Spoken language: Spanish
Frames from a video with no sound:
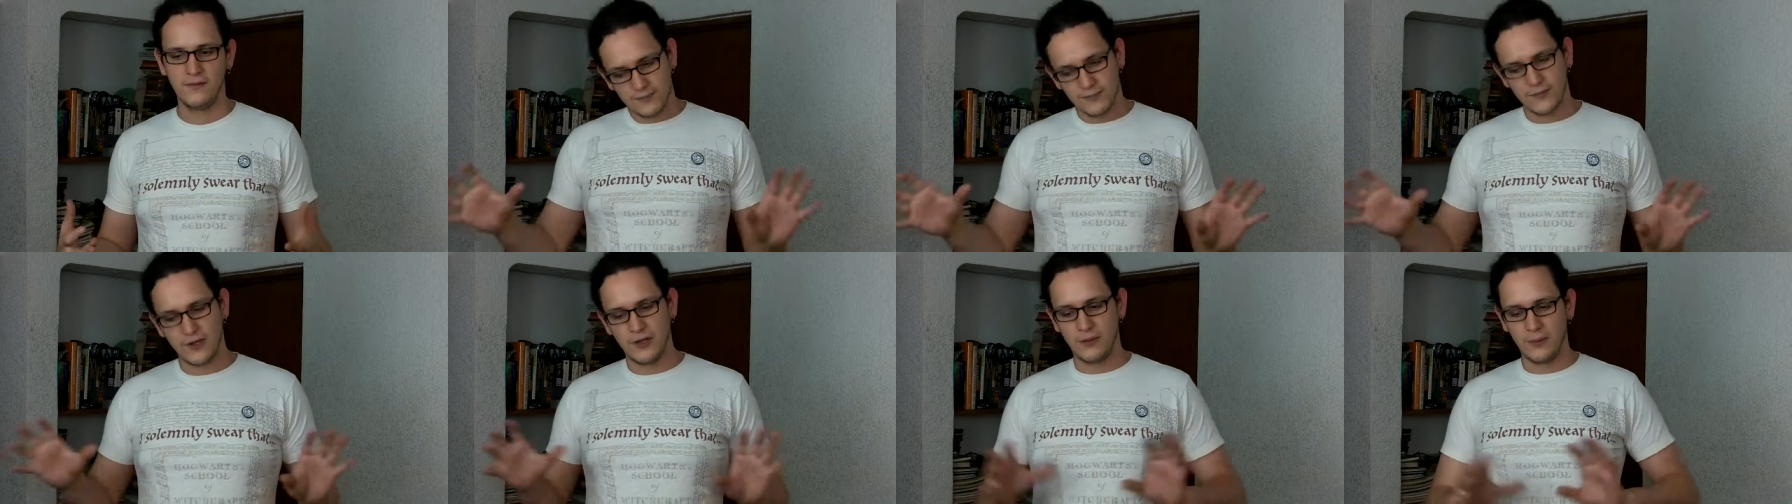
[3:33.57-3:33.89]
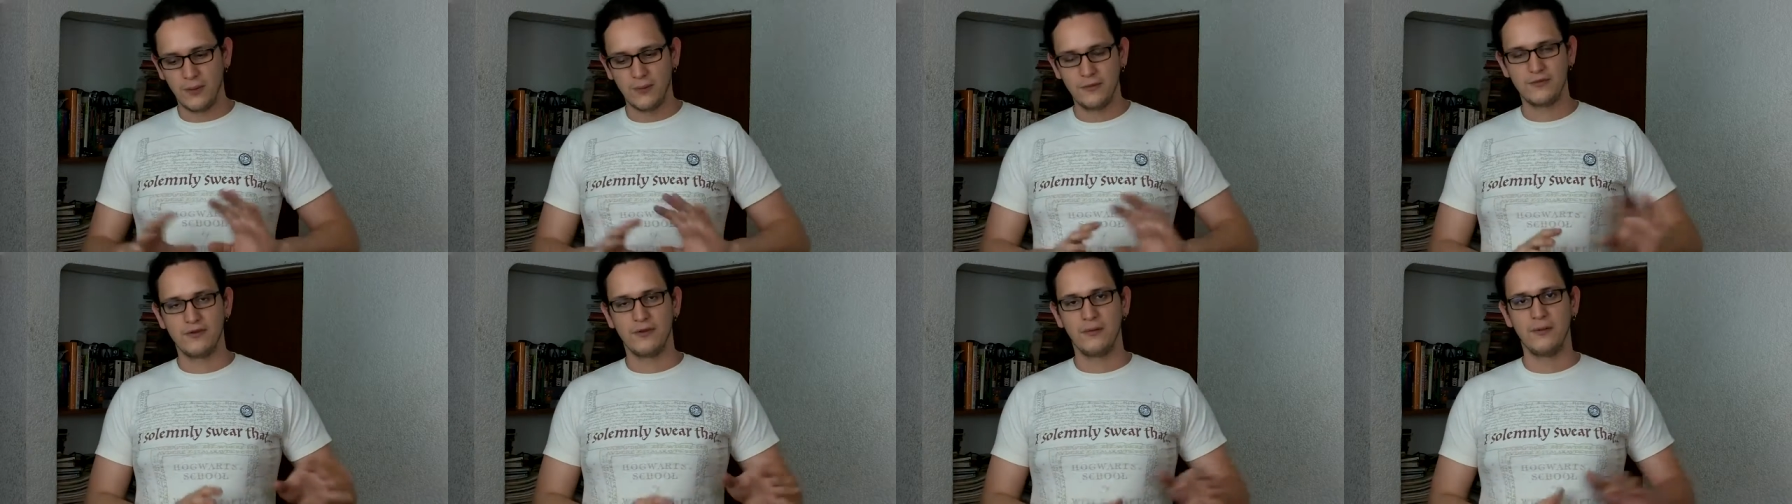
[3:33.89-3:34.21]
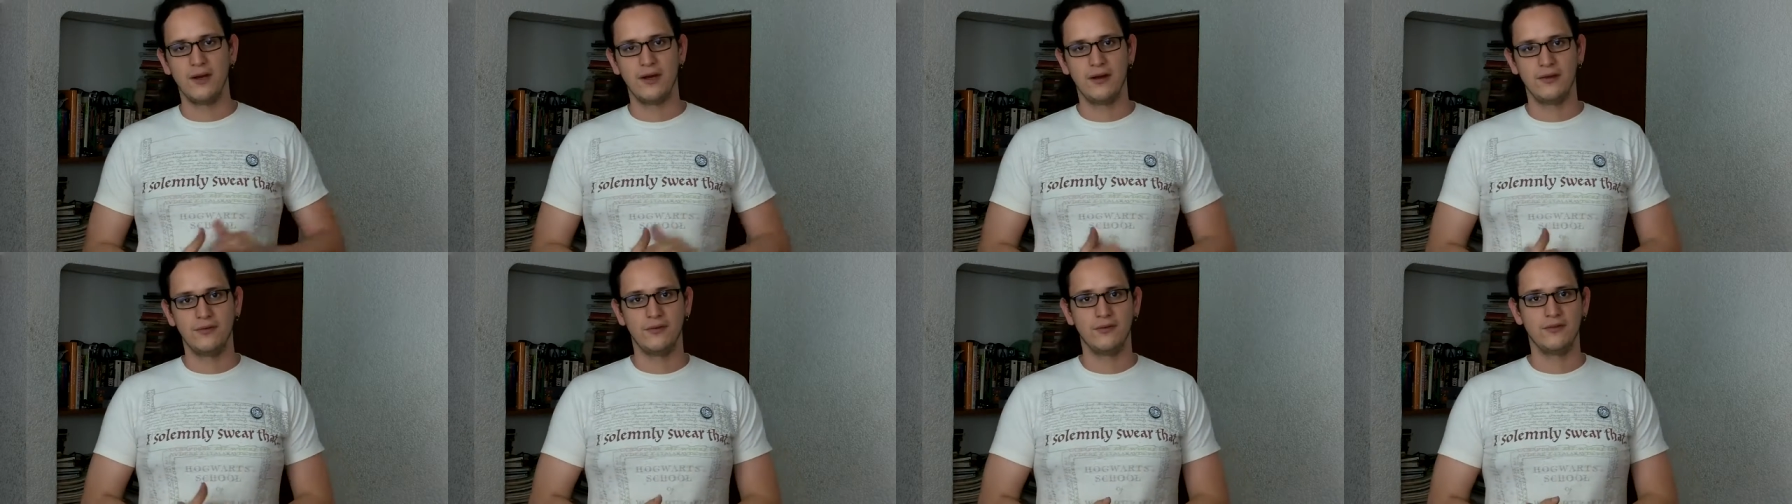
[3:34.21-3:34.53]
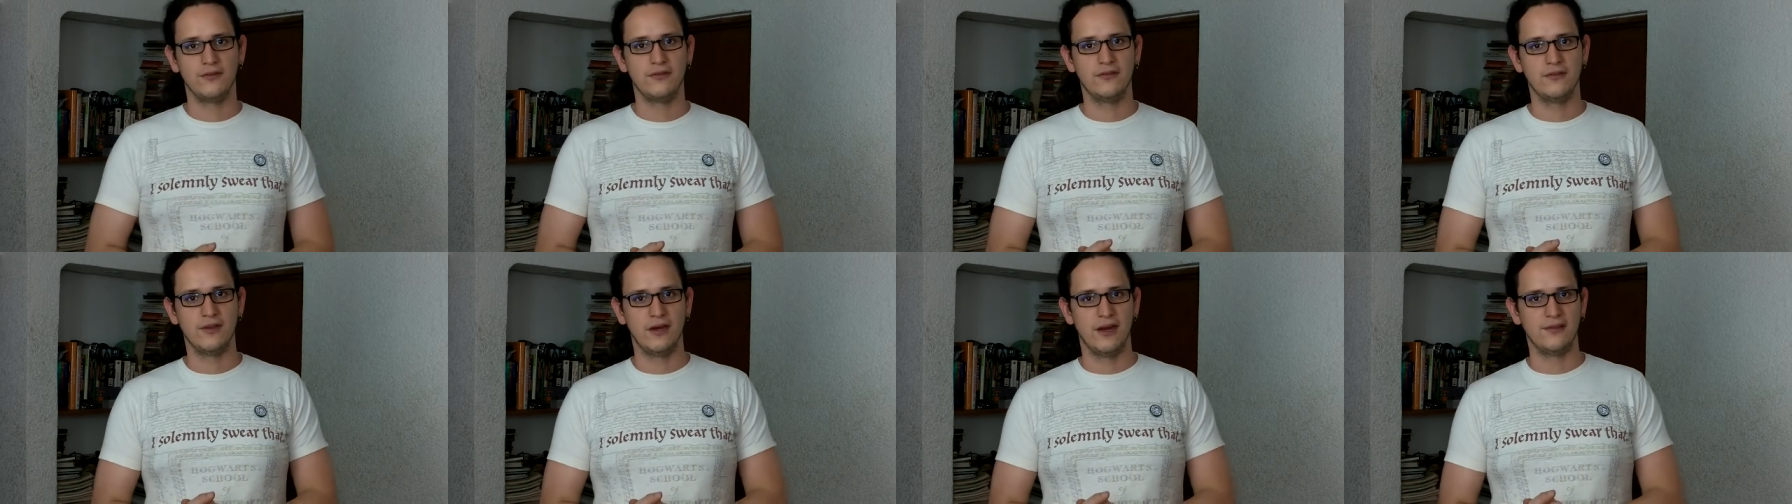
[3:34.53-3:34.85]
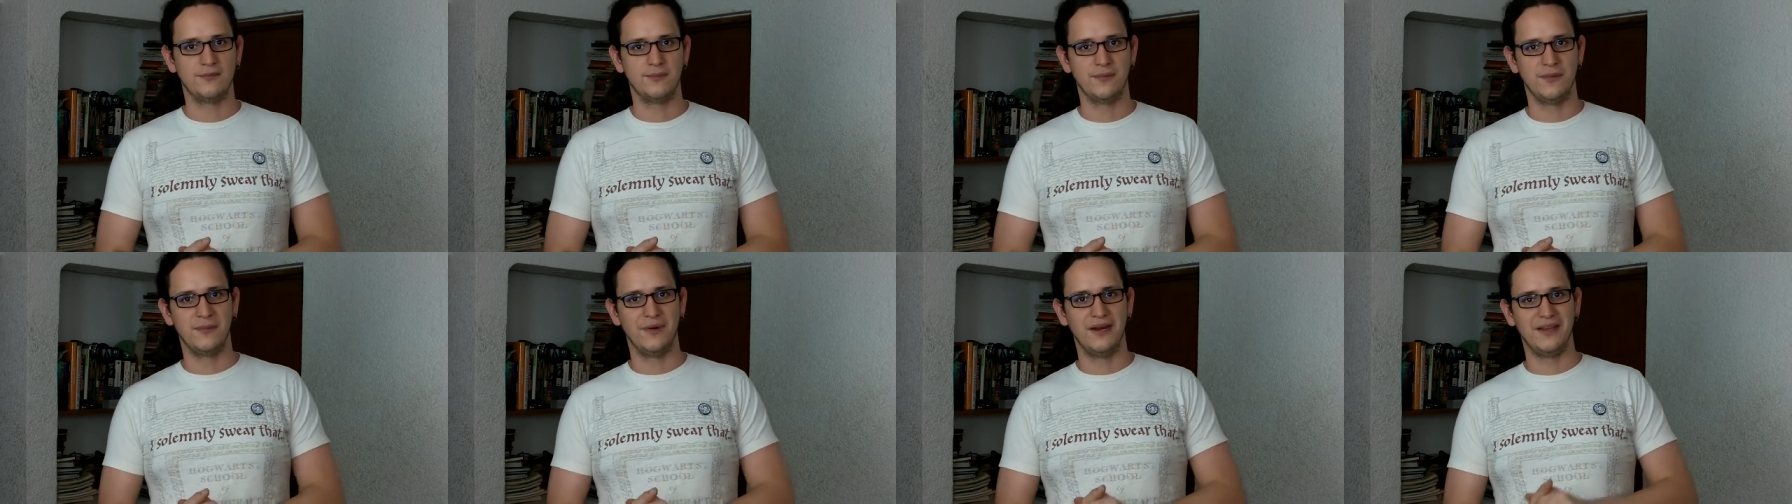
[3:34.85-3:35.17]
Bueno, vamos a hablar entonces de
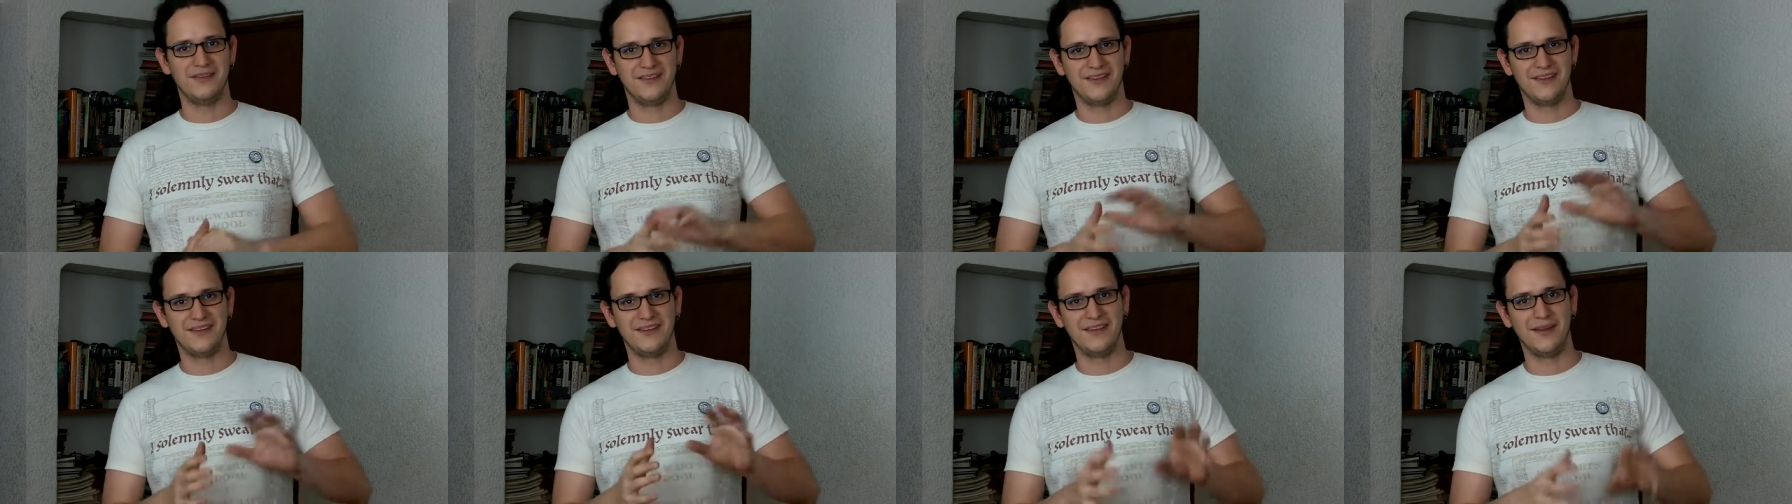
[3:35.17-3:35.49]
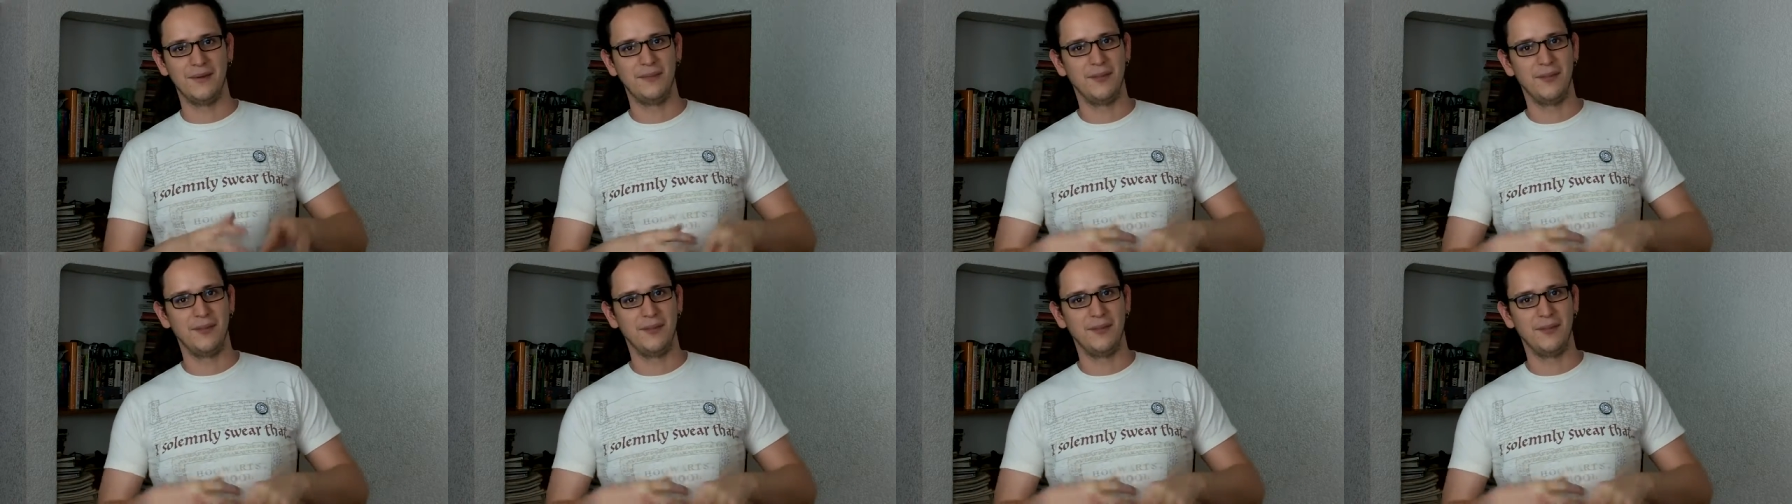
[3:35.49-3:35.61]
las primeras tres